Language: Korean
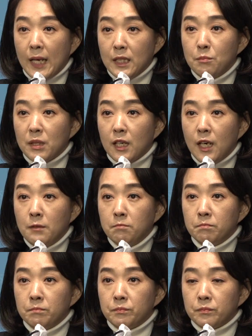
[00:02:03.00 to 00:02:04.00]
아닙니까?
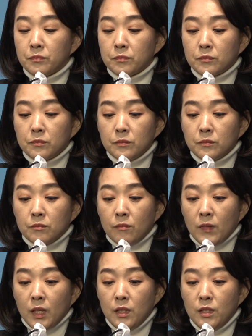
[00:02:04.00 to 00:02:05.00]

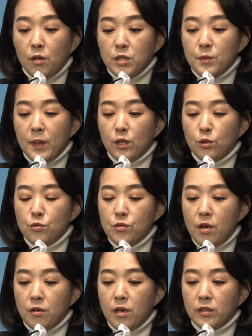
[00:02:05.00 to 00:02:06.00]
이것이 바로
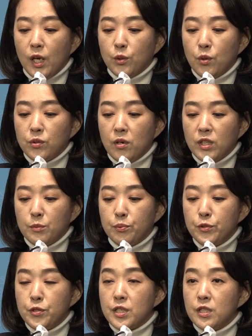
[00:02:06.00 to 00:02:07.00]
윤석열 대통령이
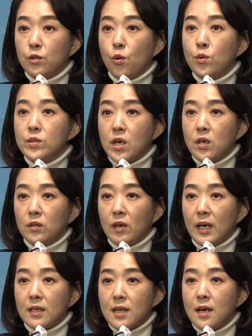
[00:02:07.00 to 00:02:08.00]
부르짖는
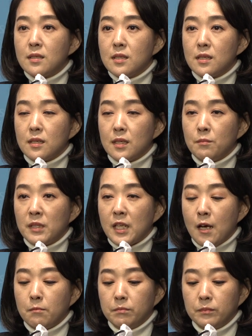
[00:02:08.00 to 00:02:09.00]
공정과 상식입니다.